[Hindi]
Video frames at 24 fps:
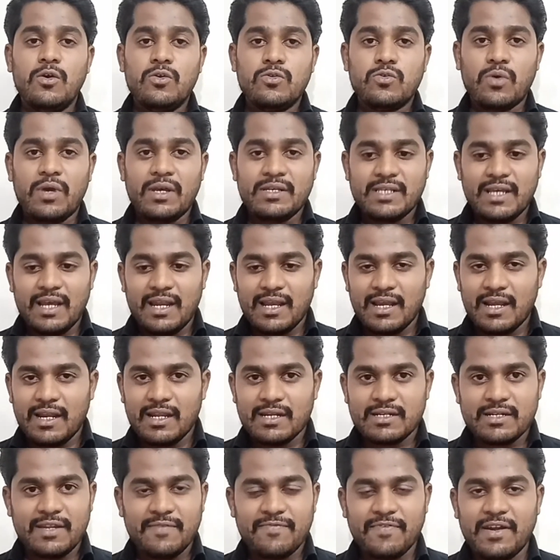तो ऐसे अलग
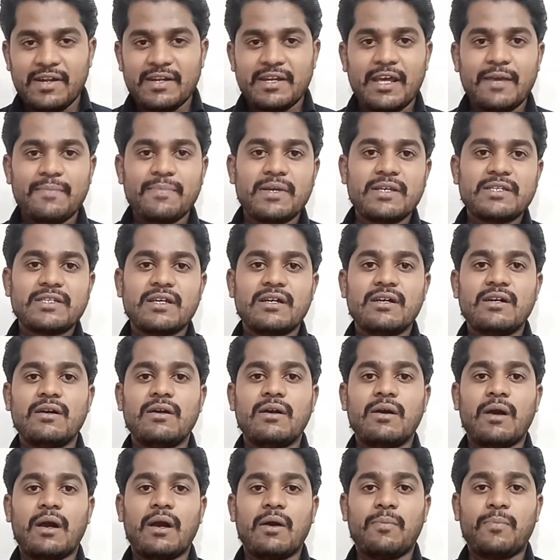अलग डिफरेंट टाइप के
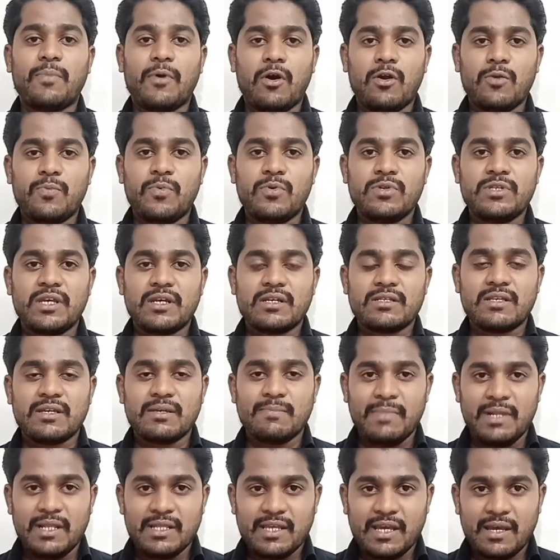आउटपुट देख
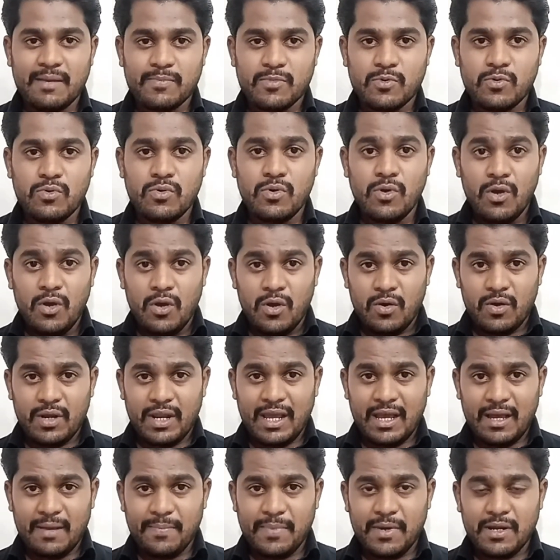मिलता है आपको और
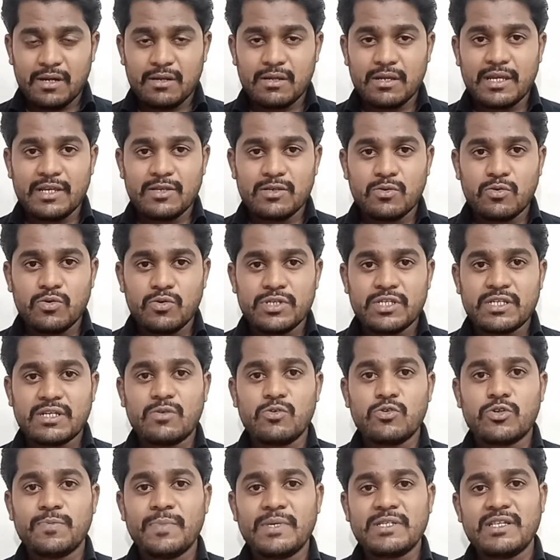यहाँ पर कुछ
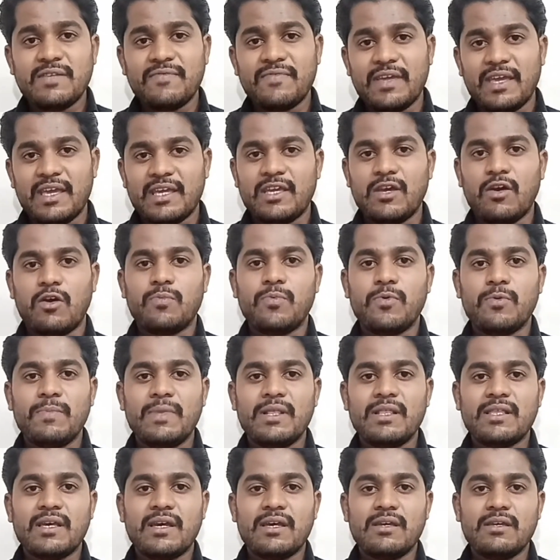कुछ में सिर्फ एक ही आउटपुट
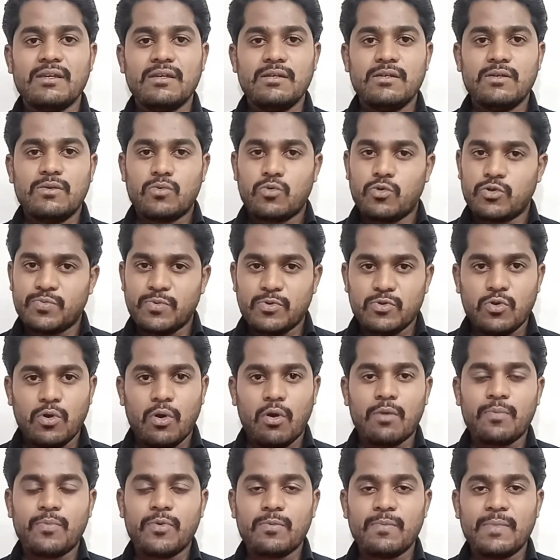मिलता है कुछ में दो
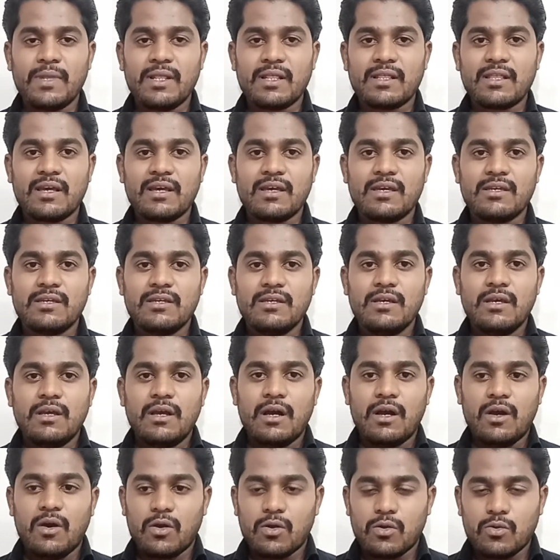आउटपुट मिलता है
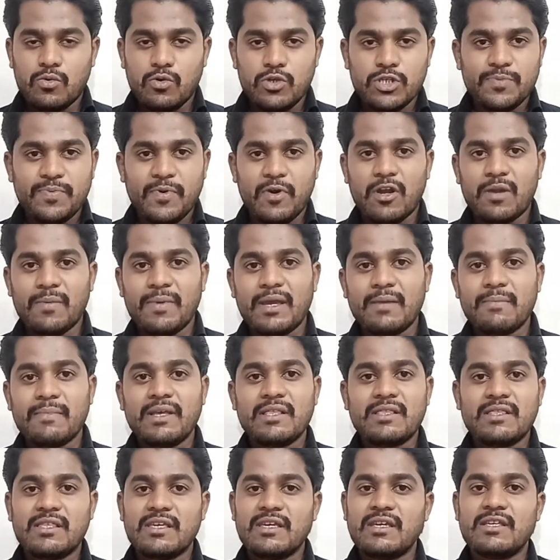और कुछ पावर बैंक
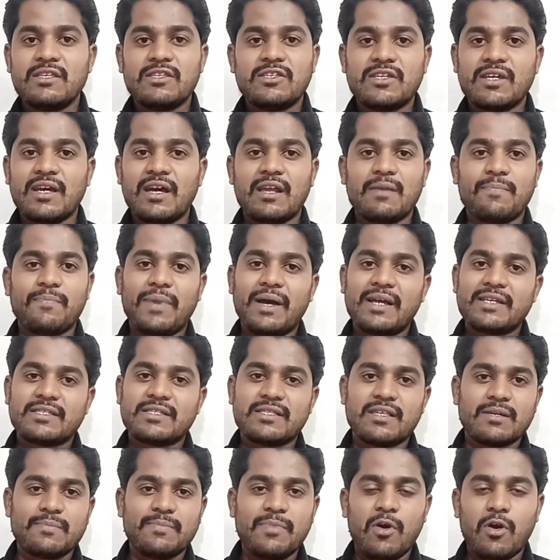में तीन चार पाँच
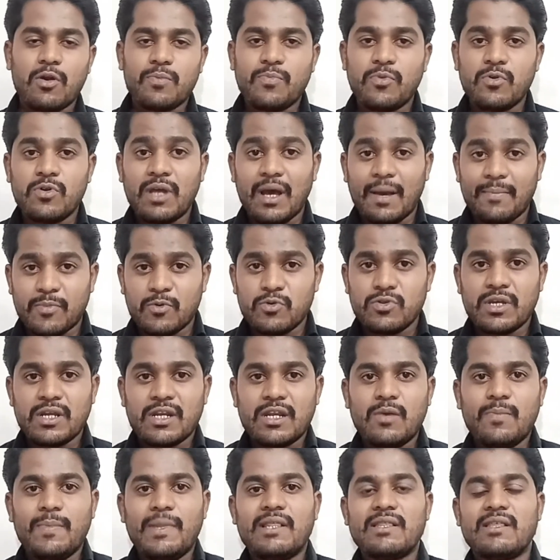तक भी आउटपुट आपको
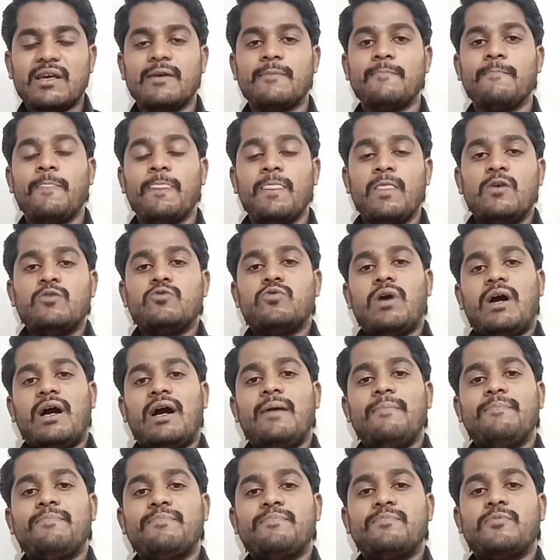देखने मिलता है तो
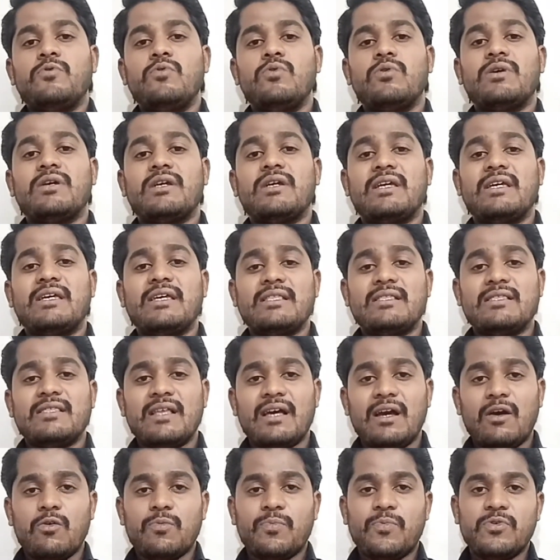आपको कितना
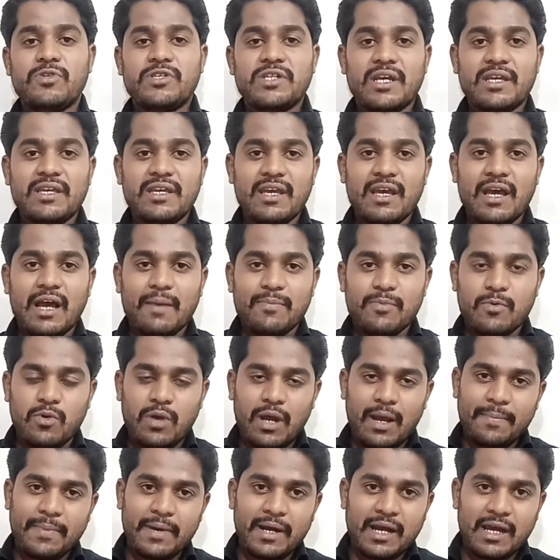आउटपुट चाहिए आपको
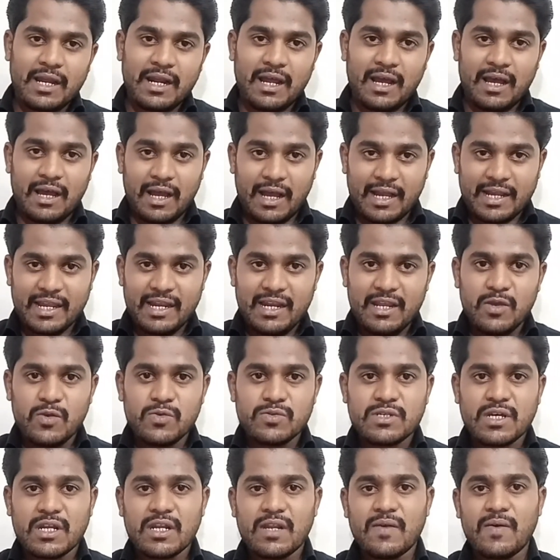आप अगर अकेले
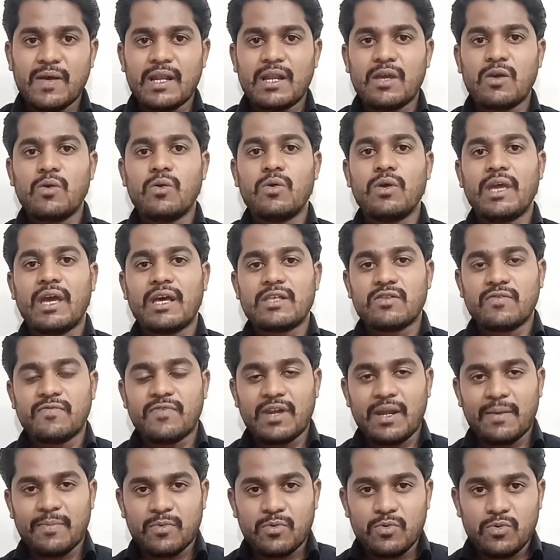यूज़ करने वाले हो या तो
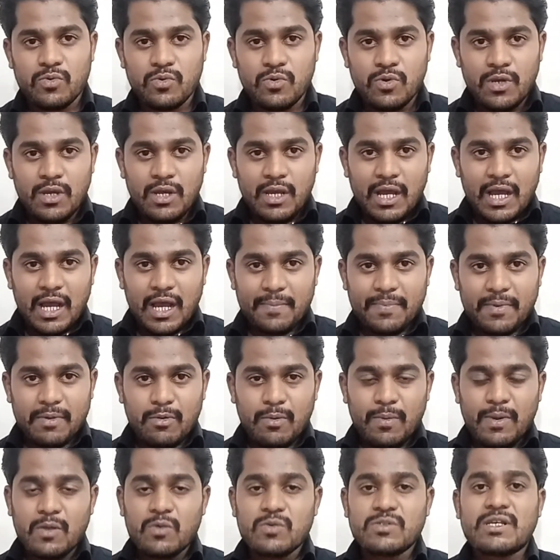फिर आपको आपके
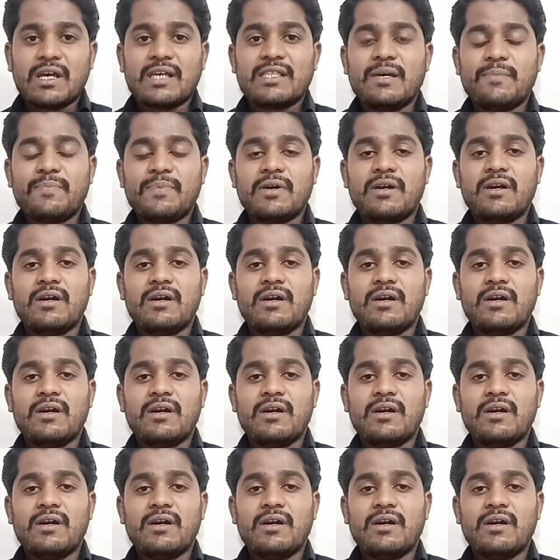मोबाइल को ज़्यादा